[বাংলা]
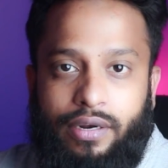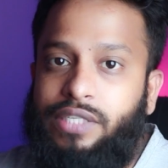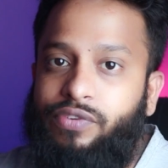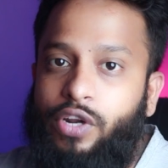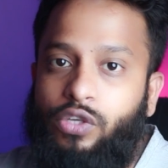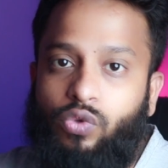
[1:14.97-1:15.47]

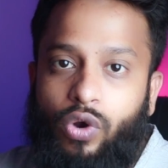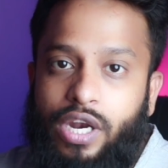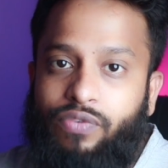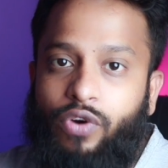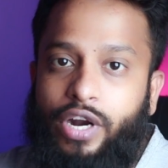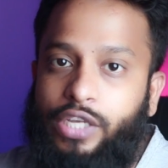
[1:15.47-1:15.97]
This video is
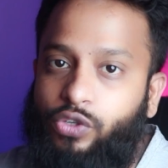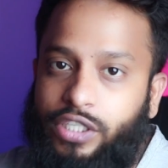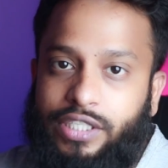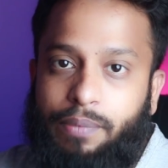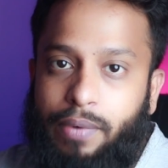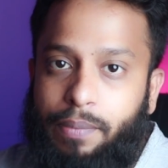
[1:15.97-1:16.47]
only for
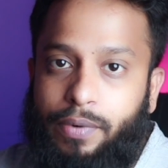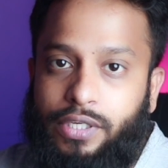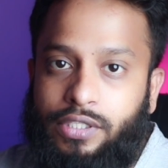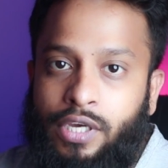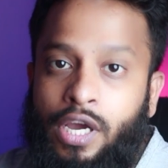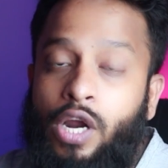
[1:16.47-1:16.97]
educational
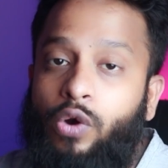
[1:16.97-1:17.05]
purpose.